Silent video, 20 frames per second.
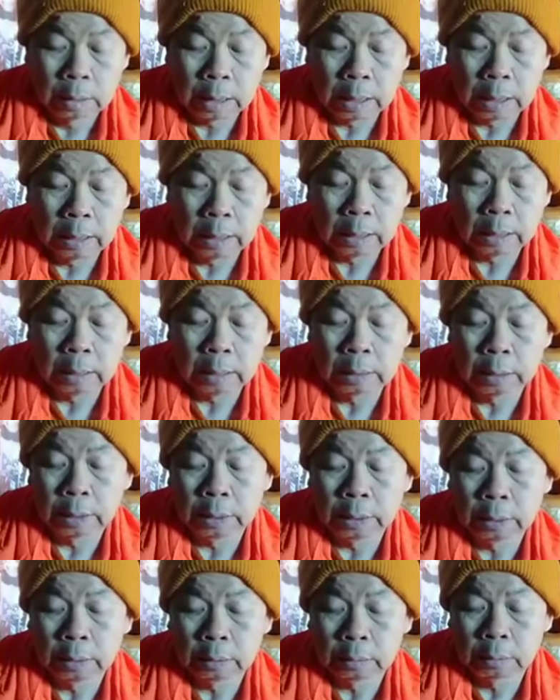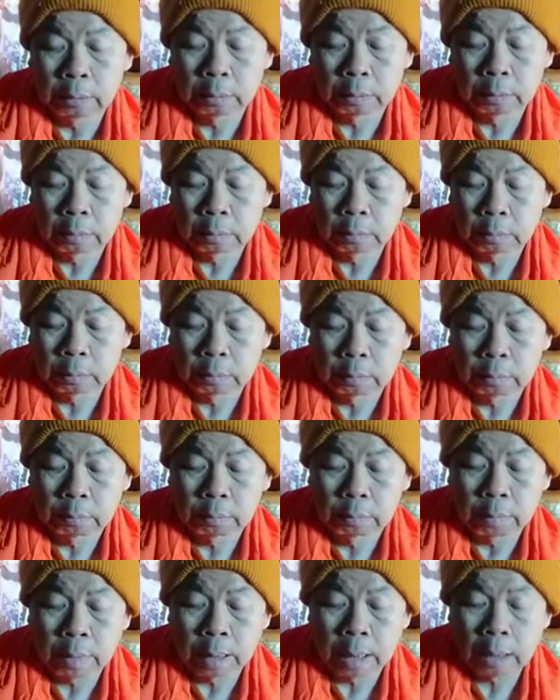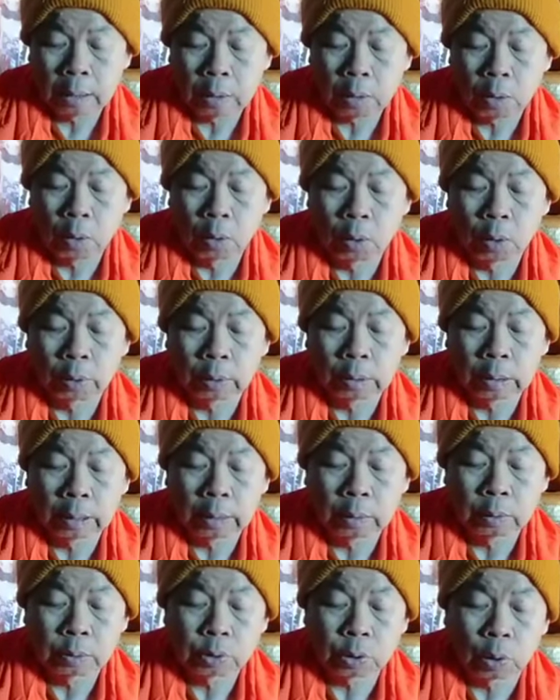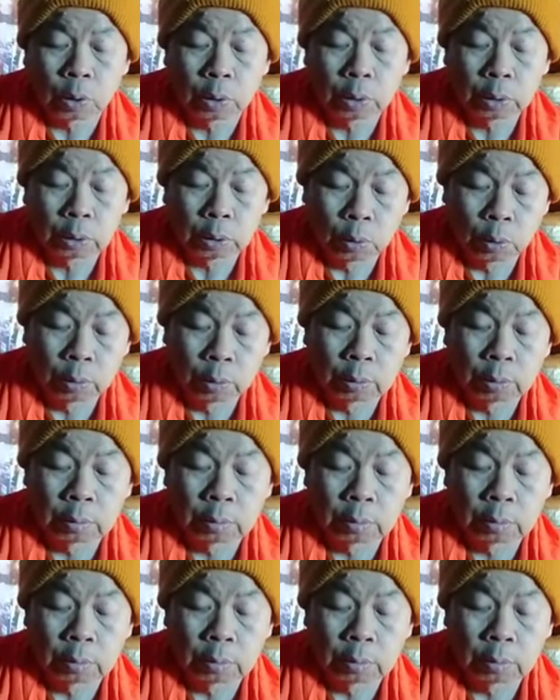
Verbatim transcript: ในอดีตมาก่อนแล้วสอนตน